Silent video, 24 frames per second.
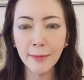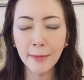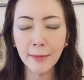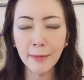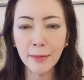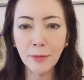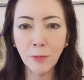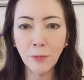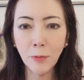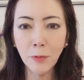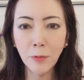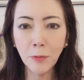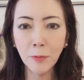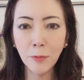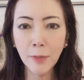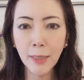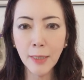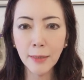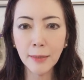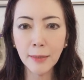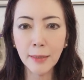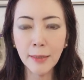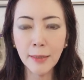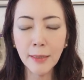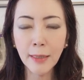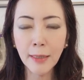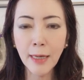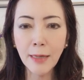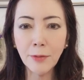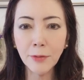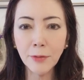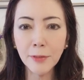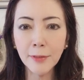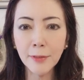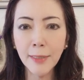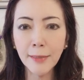いろいろな切り替え
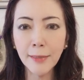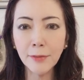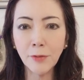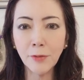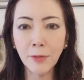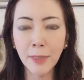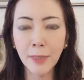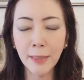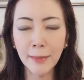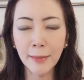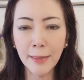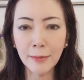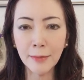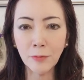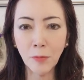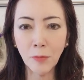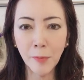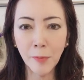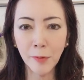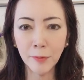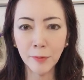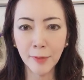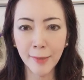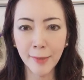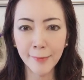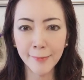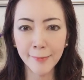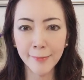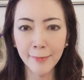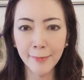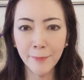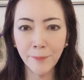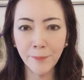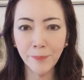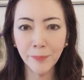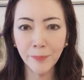をしないといけないと思うんです
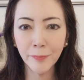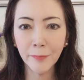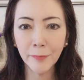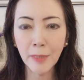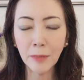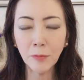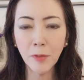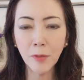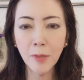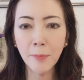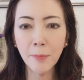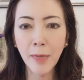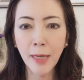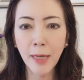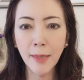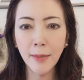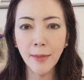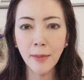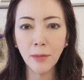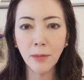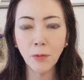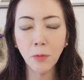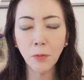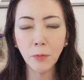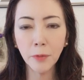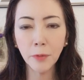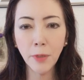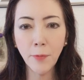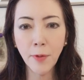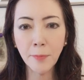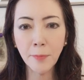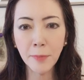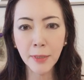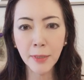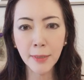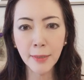例えばここで
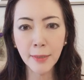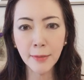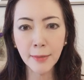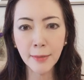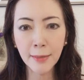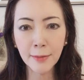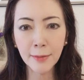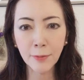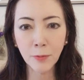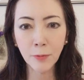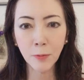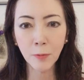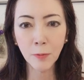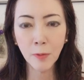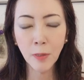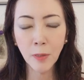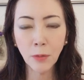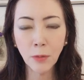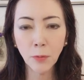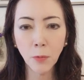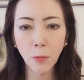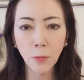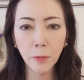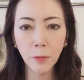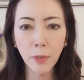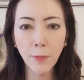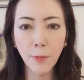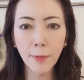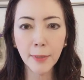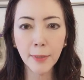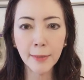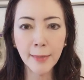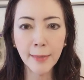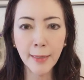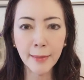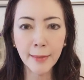は右に行くここでは
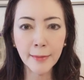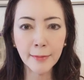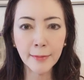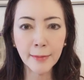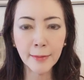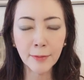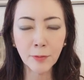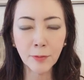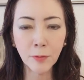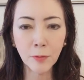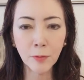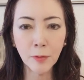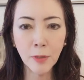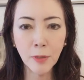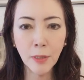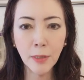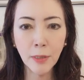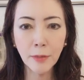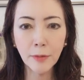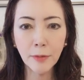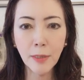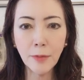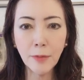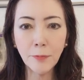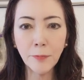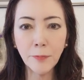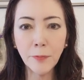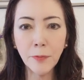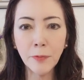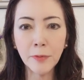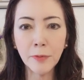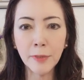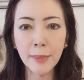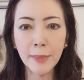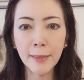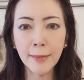左に行くっていうふう
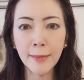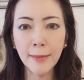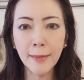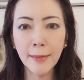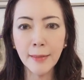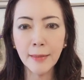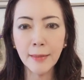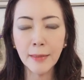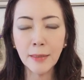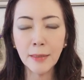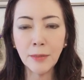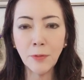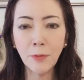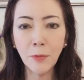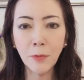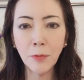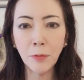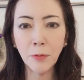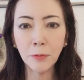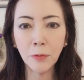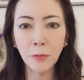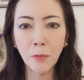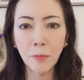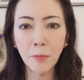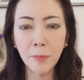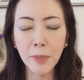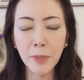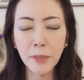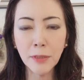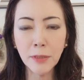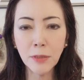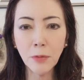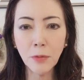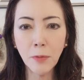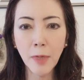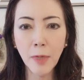にいろいろと
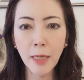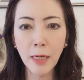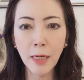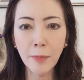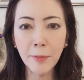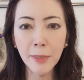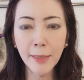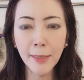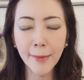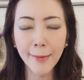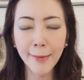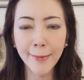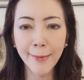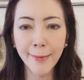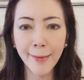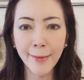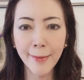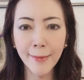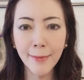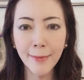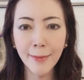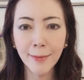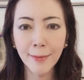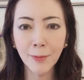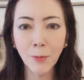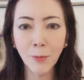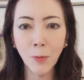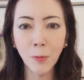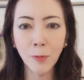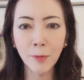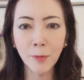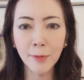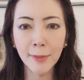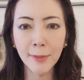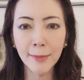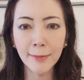道を選びながら
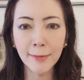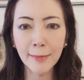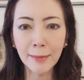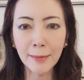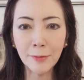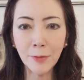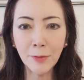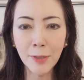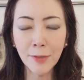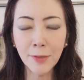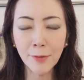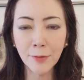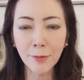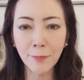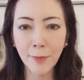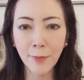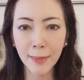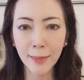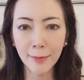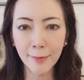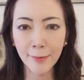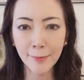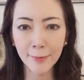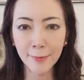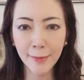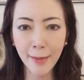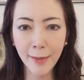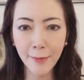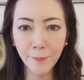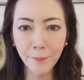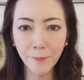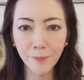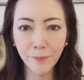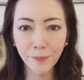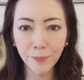ゴールにたどり着くわけですね。